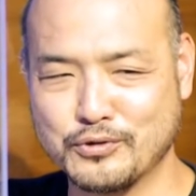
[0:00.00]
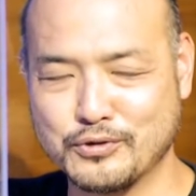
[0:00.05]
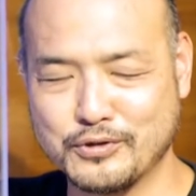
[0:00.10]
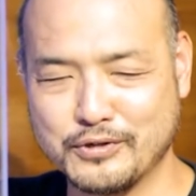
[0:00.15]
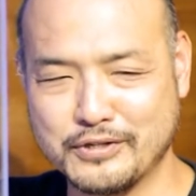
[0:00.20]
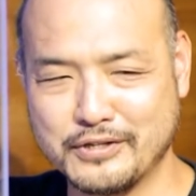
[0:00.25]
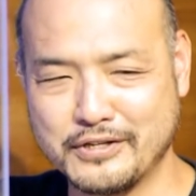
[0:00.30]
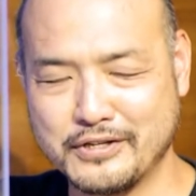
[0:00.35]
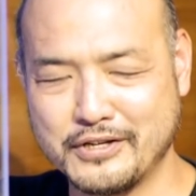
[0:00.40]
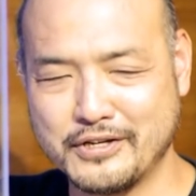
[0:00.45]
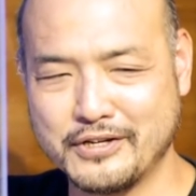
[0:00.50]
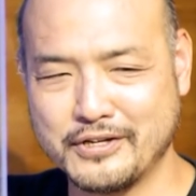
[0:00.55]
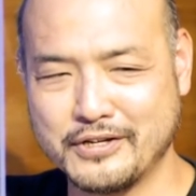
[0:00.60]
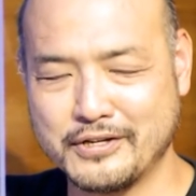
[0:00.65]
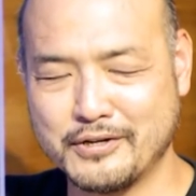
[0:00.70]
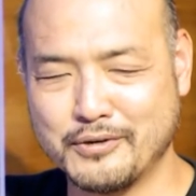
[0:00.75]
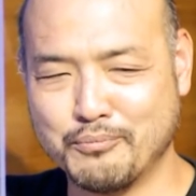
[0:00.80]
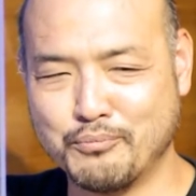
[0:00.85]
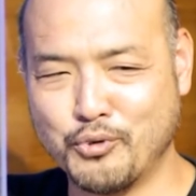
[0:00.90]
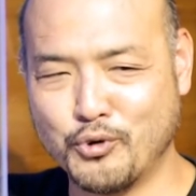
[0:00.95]
うん、
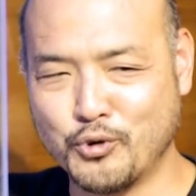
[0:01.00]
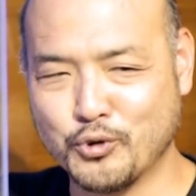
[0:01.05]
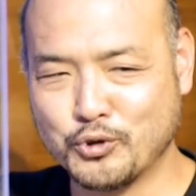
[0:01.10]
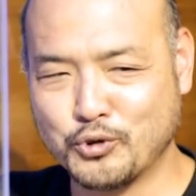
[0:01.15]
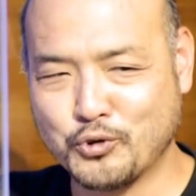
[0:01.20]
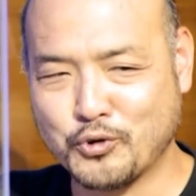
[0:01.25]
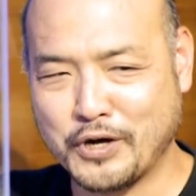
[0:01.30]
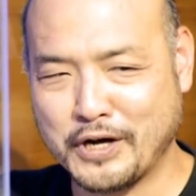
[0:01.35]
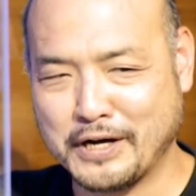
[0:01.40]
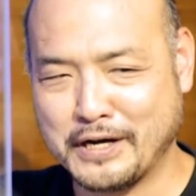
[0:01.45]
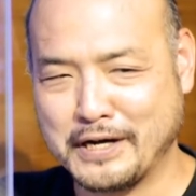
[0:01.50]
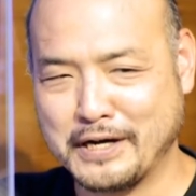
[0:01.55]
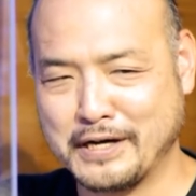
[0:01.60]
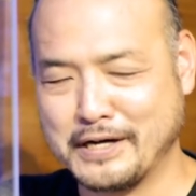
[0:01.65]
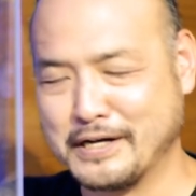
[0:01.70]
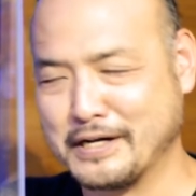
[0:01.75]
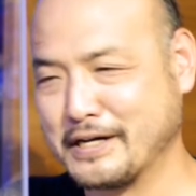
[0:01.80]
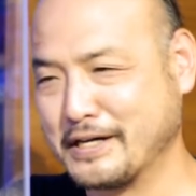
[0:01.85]
棒とか、